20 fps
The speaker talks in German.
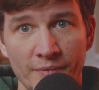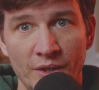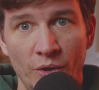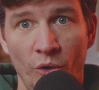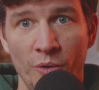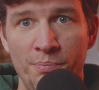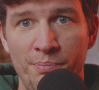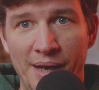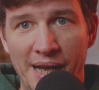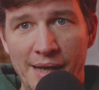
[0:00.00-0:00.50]

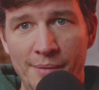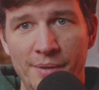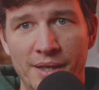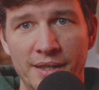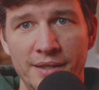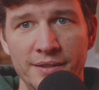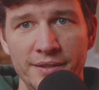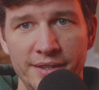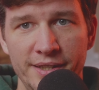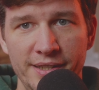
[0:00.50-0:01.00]
Und
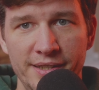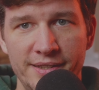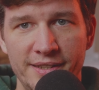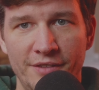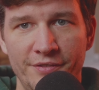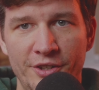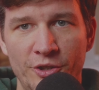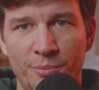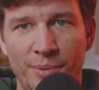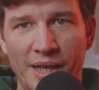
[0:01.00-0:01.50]
Barmer hieß
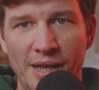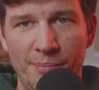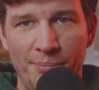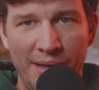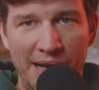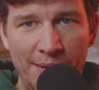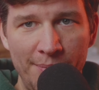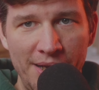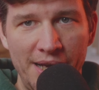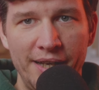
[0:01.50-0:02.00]
dann, wenn du bei
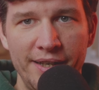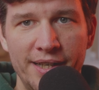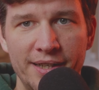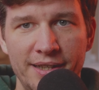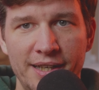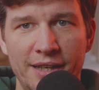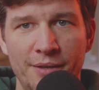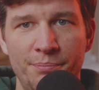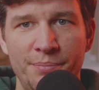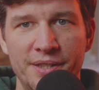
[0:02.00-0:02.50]
Barmer
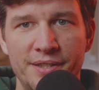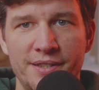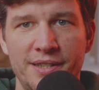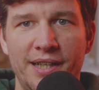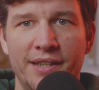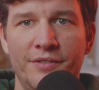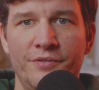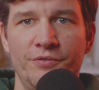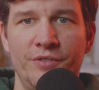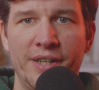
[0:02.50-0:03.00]
anerkannt bist,
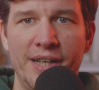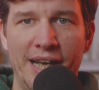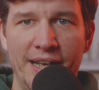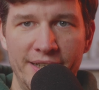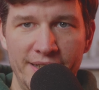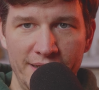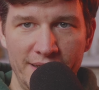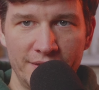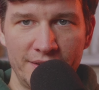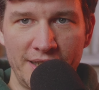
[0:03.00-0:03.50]
kann, wenn
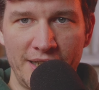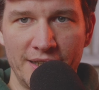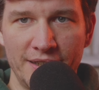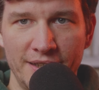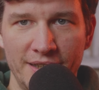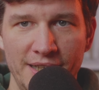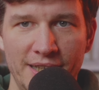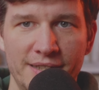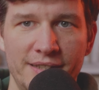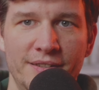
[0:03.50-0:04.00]
andere
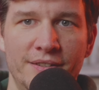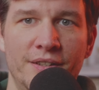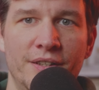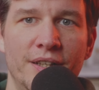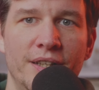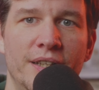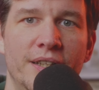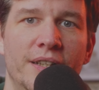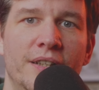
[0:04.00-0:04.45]
Krankenkassen